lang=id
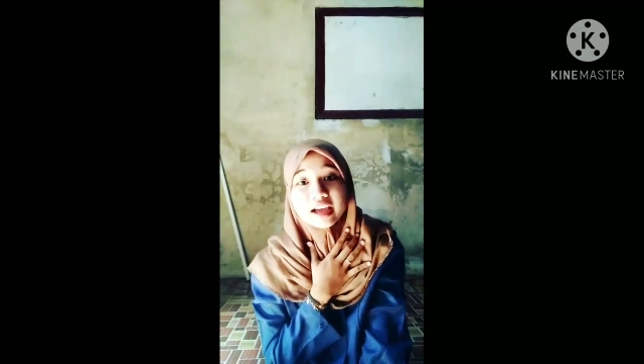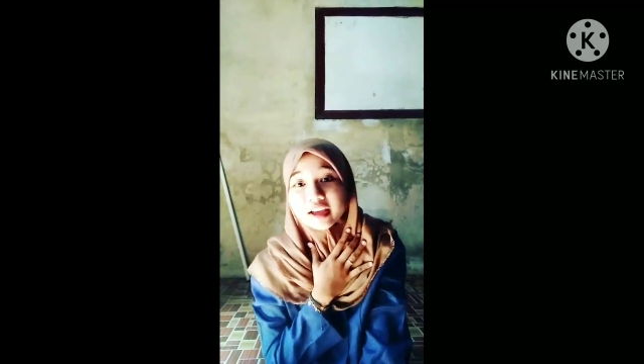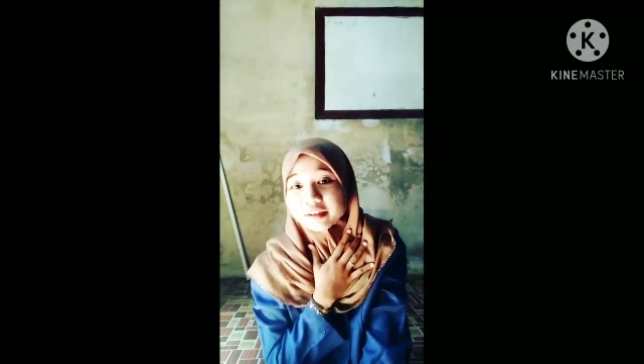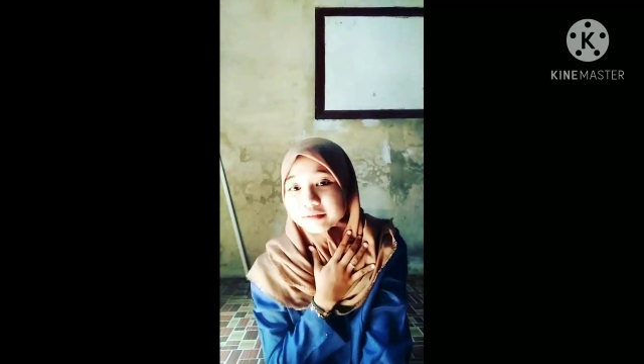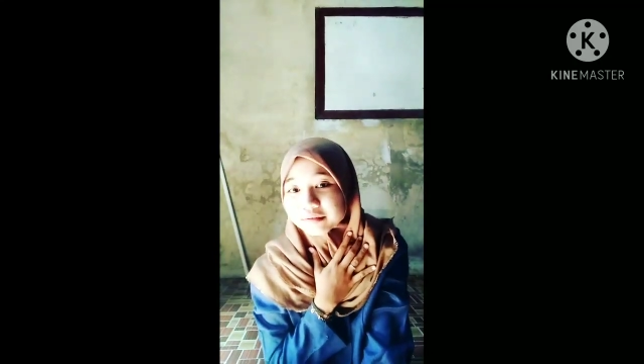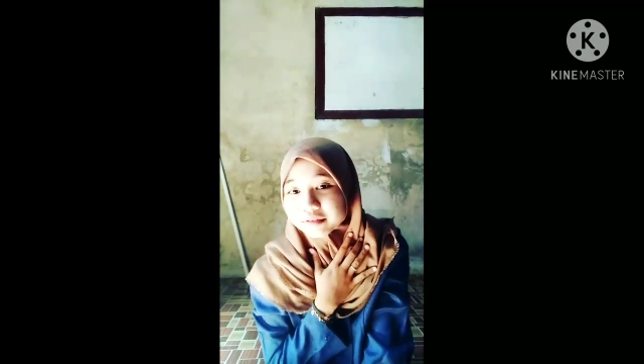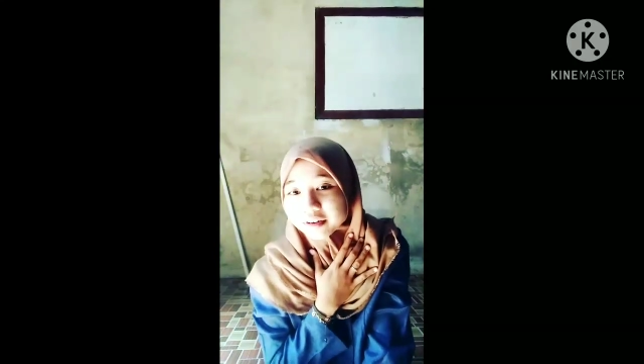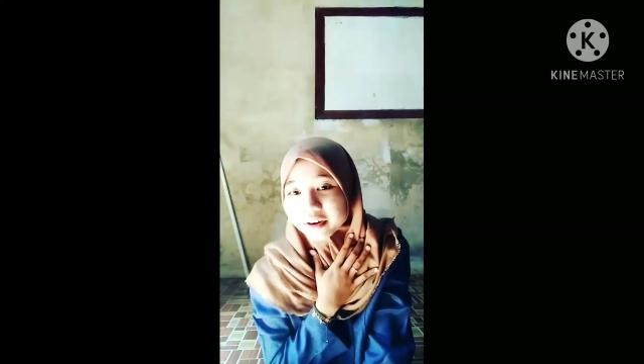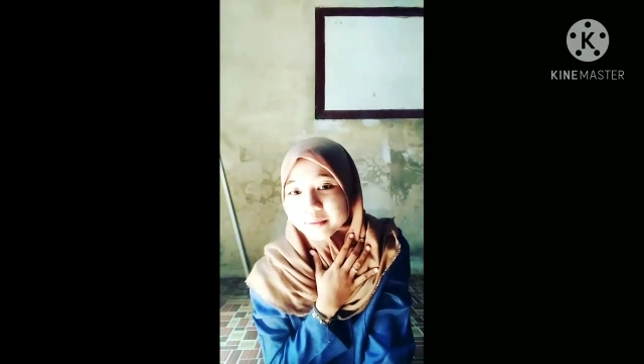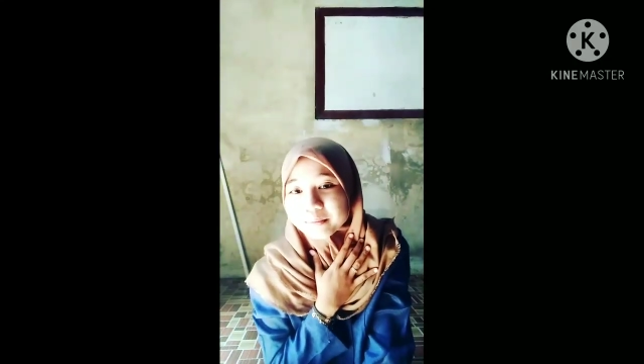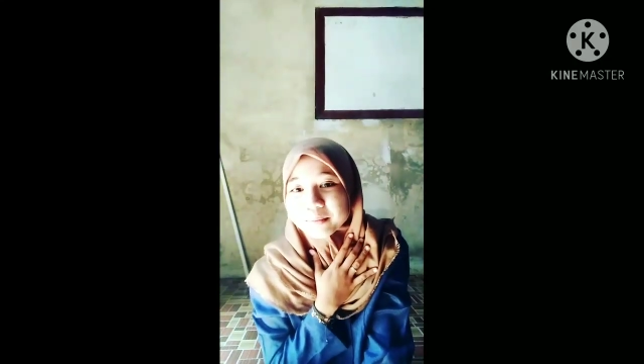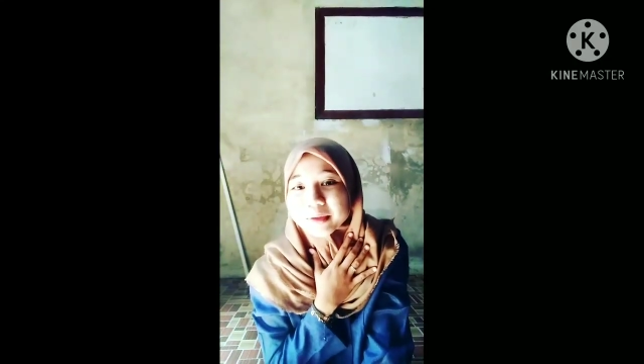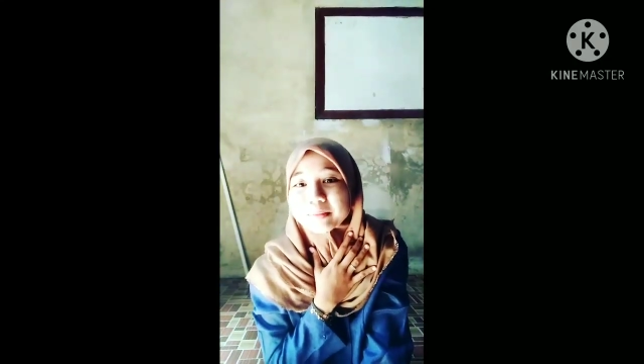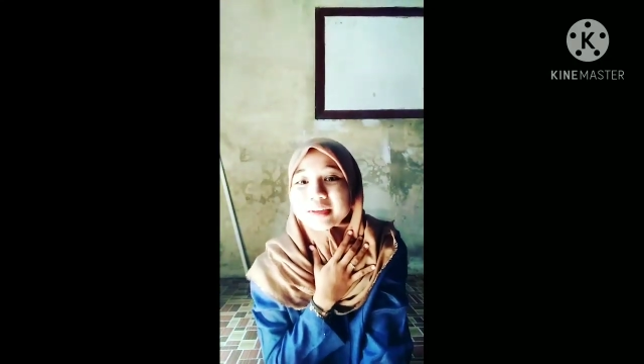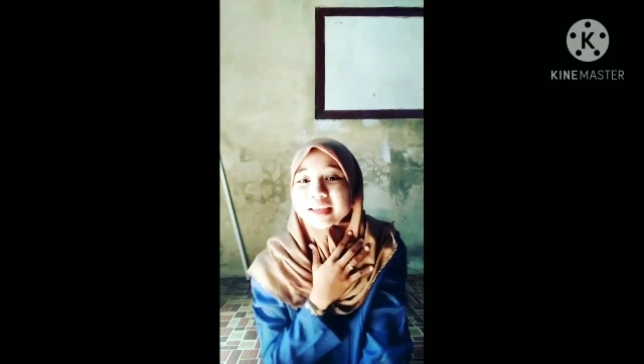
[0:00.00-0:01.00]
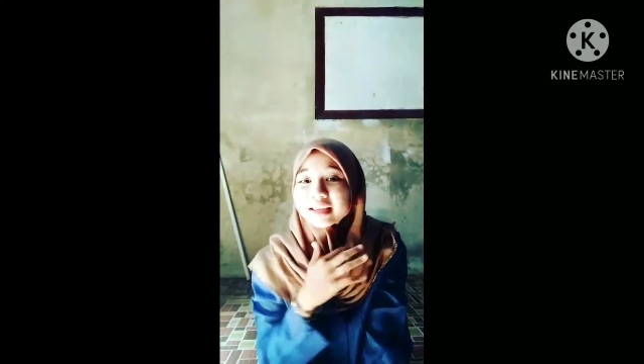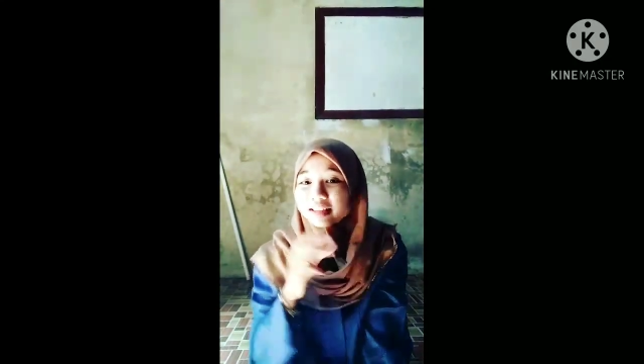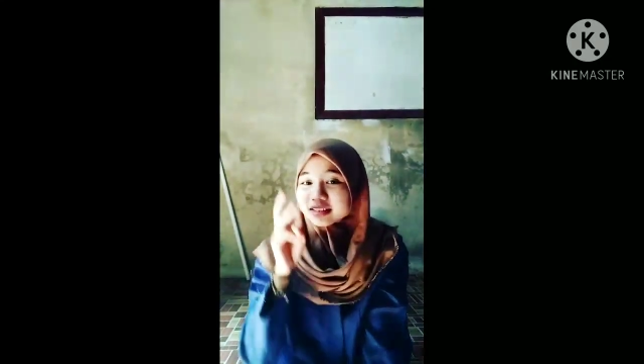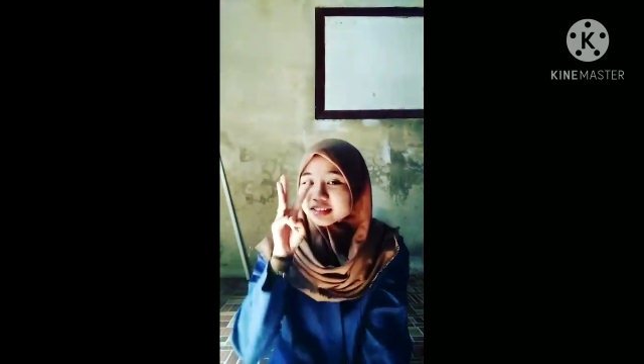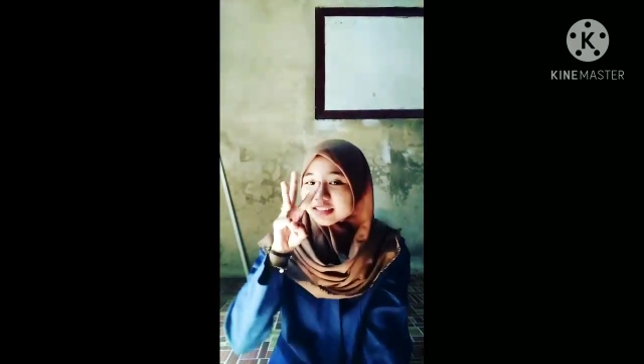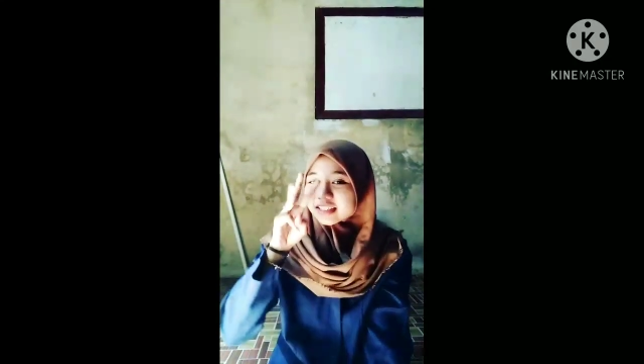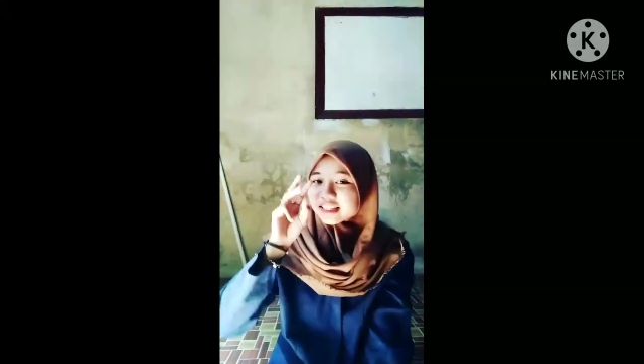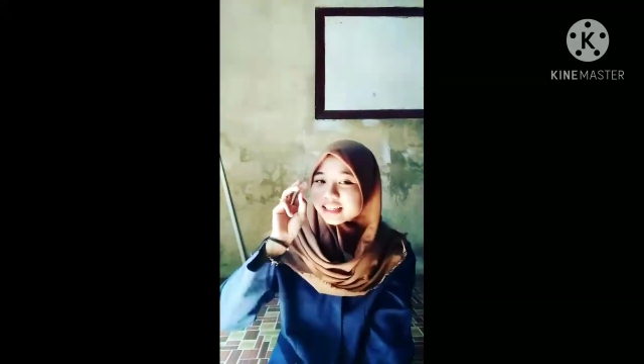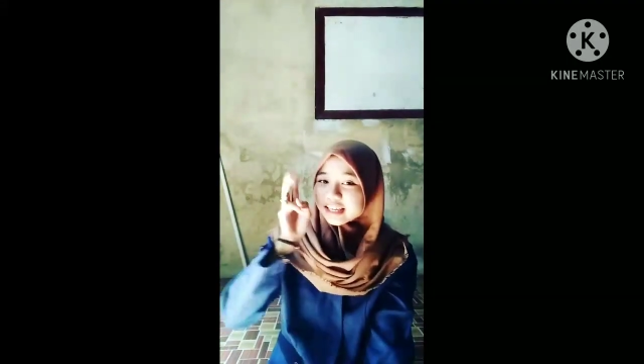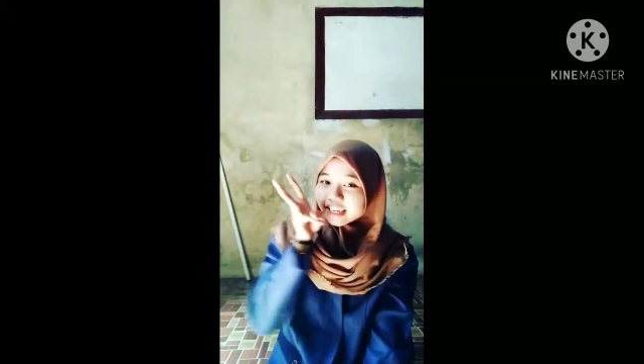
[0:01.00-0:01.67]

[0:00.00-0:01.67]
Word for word: I'm from PBI 3A.